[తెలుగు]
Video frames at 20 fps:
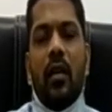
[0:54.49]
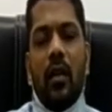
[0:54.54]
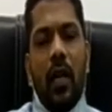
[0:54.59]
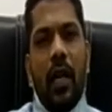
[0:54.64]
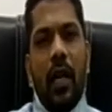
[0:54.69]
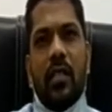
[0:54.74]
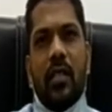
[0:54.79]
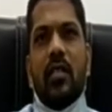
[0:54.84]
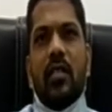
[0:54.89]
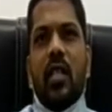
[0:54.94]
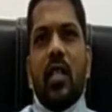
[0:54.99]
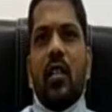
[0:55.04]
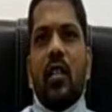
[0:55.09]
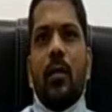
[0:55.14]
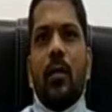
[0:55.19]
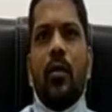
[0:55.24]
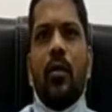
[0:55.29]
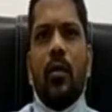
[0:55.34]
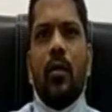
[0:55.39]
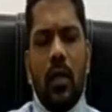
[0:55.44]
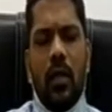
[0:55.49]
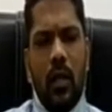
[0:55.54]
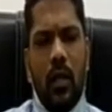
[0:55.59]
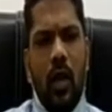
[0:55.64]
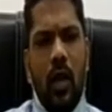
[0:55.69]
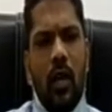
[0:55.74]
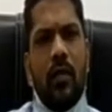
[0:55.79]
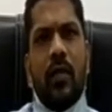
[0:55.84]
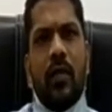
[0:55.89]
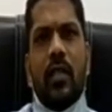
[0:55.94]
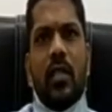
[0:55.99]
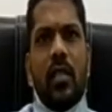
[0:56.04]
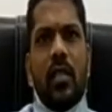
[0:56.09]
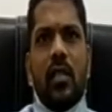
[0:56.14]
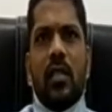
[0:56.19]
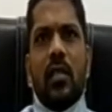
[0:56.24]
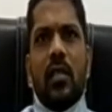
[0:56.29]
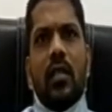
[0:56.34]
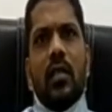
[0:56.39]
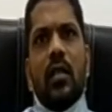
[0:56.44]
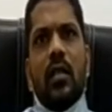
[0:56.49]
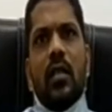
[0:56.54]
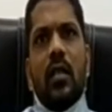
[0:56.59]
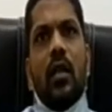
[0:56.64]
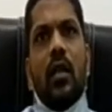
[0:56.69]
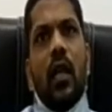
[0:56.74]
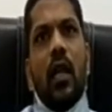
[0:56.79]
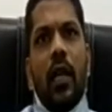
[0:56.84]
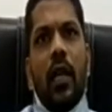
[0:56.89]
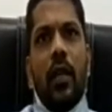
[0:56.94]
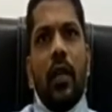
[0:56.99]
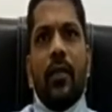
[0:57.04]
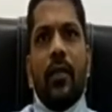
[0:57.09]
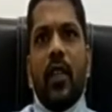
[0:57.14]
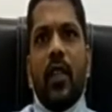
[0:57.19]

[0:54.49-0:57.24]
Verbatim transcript: యాక్సిడెంట్ జరిగినప్పుడు కార్ వర్సెస్ లారీ